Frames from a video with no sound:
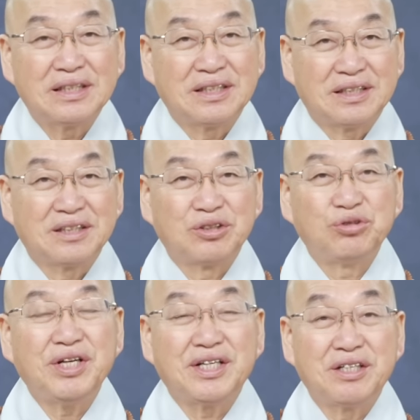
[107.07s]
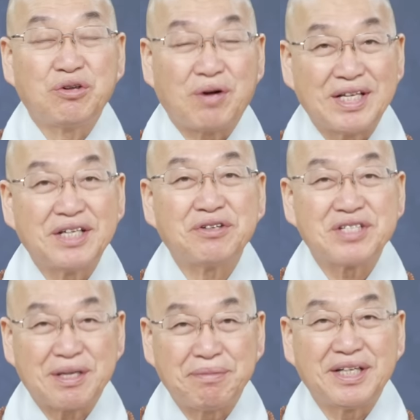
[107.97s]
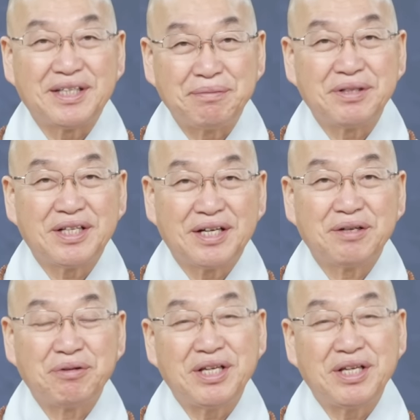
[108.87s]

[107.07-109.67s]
어, 수행의 과제로 삼아야 됩니다.